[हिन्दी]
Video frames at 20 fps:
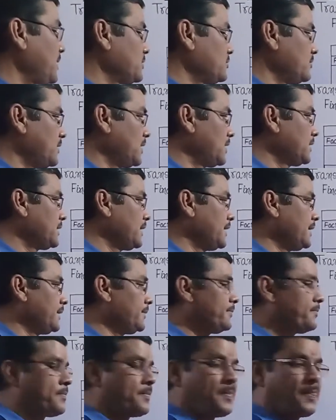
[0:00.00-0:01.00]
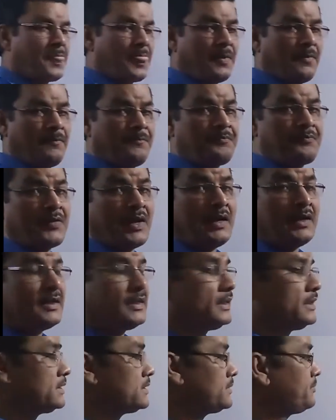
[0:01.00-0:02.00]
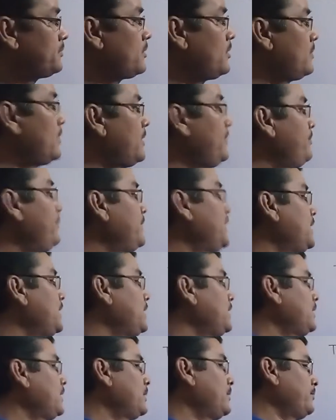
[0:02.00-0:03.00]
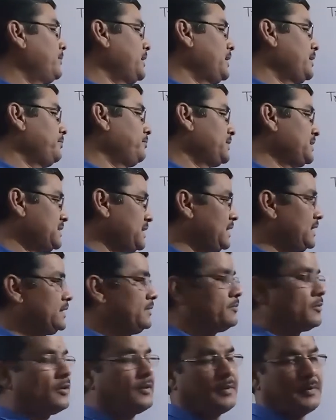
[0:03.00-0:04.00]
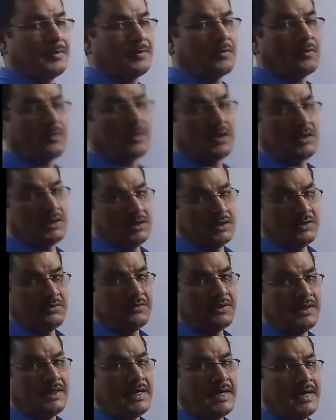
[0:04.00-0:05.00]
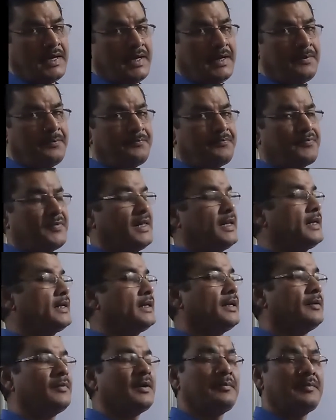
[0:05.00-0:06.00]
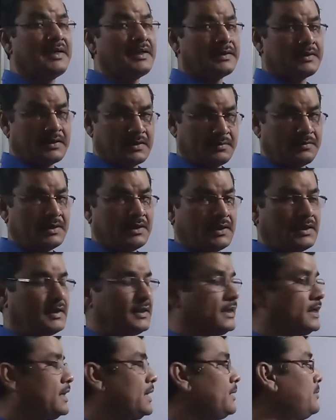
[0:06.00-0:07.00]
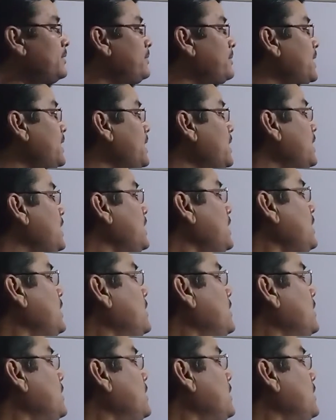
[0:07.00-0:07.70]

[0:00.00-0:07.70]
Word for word: आपका स्वागत है इस प्रॉब्लम में हमने पिछले ही प्रॉब्लम को कंटिन्यू किया है लेकिन हमने मेथड बदल दिया अब हमारा